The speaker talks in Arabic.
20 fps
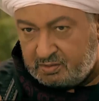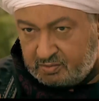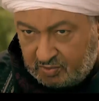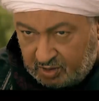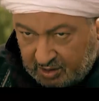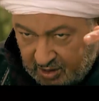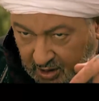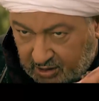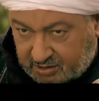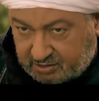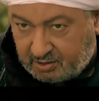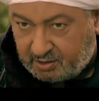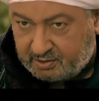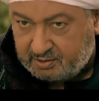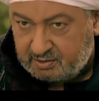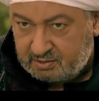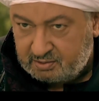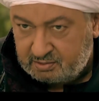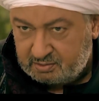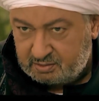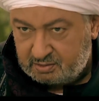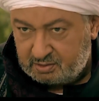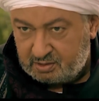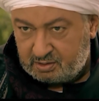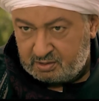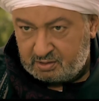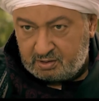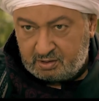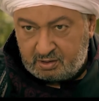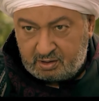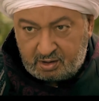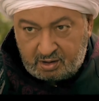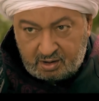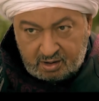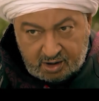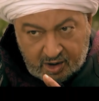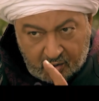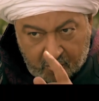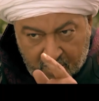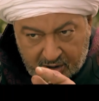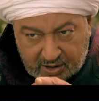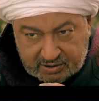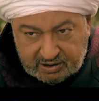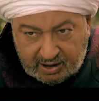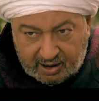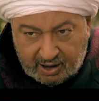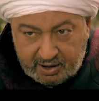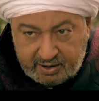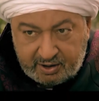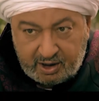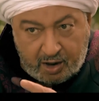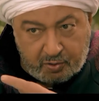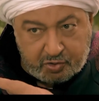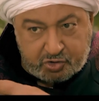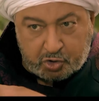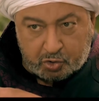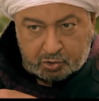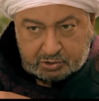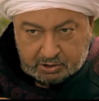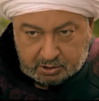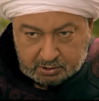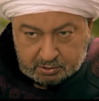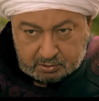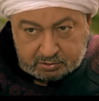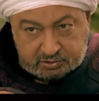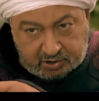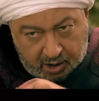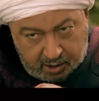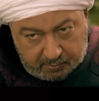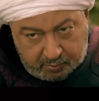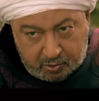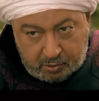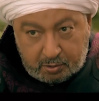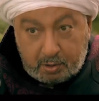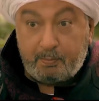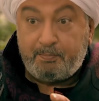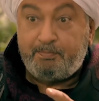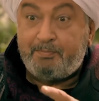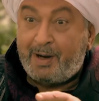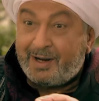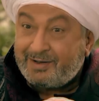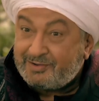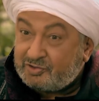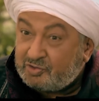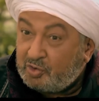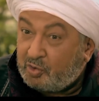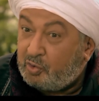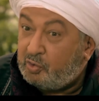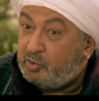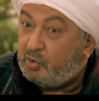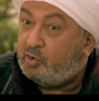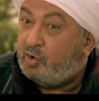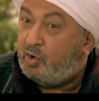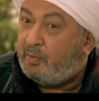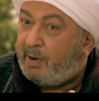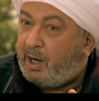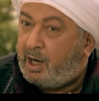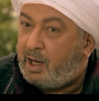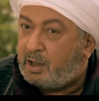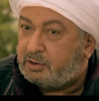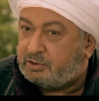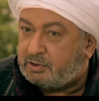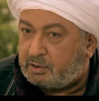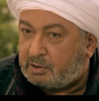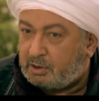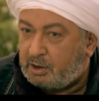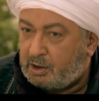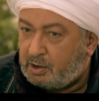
والاكثر لو ولدي خيري او جوده طلبوا برضه قولوا لهم حاضر